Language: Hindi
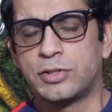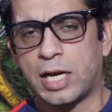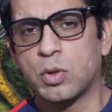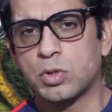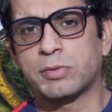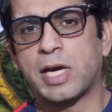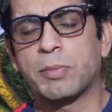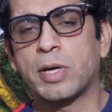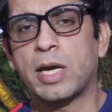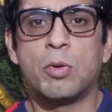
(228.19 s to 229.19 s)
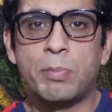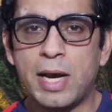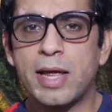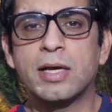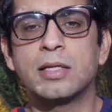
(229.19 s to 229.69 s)
चैनल को सब्सक्राइब करें और
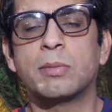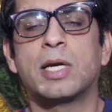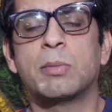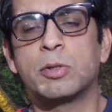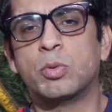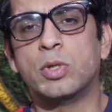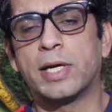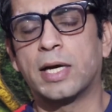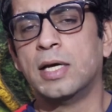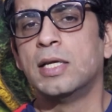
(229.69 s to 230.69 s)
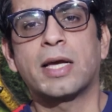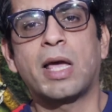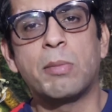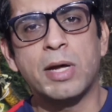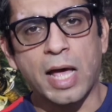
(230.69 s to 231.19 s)
बेल आइकन दबाना मत भूलिएगा
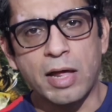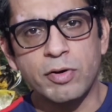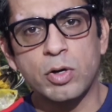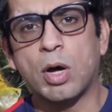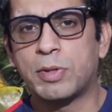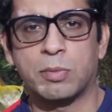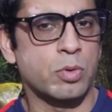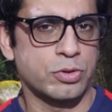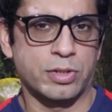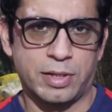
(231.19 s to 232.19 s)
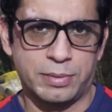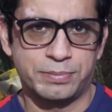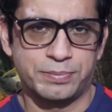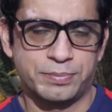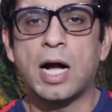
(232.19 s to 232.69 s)
ताकि हमारी हर वीडियो आप तक पहुंच
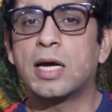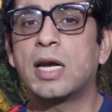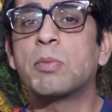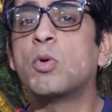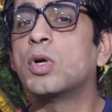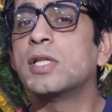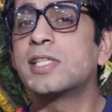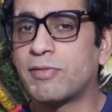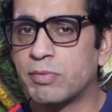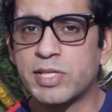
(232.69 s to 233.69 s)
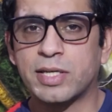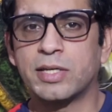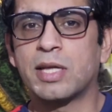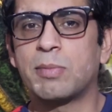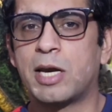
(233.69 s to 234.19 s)
सके अगर आप गोल्डन सेवन
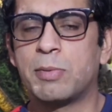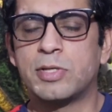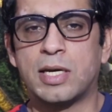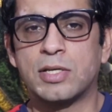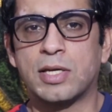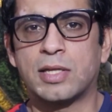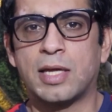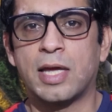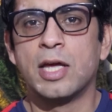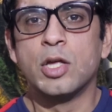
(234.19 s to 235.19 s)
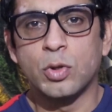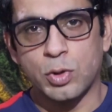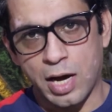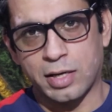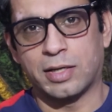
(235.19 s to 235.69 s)
सीक्रेट के बारे में जानना चाहते हैं
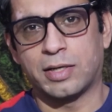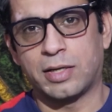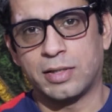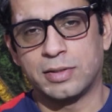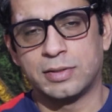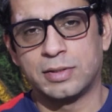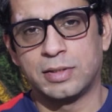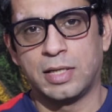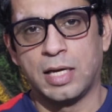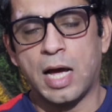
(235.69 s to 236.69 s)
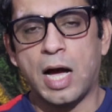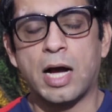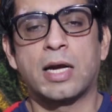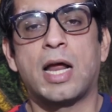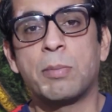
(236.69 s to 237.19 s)
तो यहाँ क्लिक करें
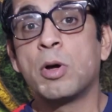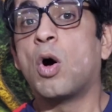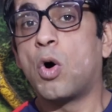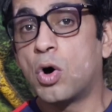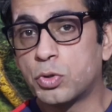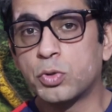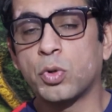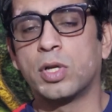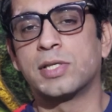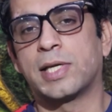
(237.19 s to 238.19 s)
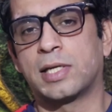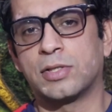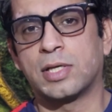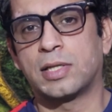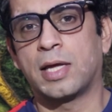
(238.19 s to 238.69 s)
अगर आप और ट्यूटोरियल्स
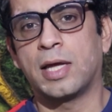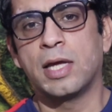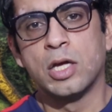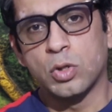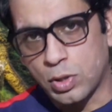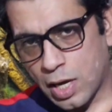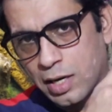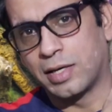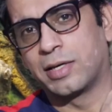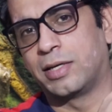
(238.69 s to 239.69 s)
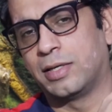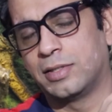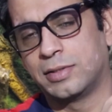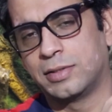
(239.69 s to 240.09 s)
देखना चाहते हैं तो यहाँ क्लिक करें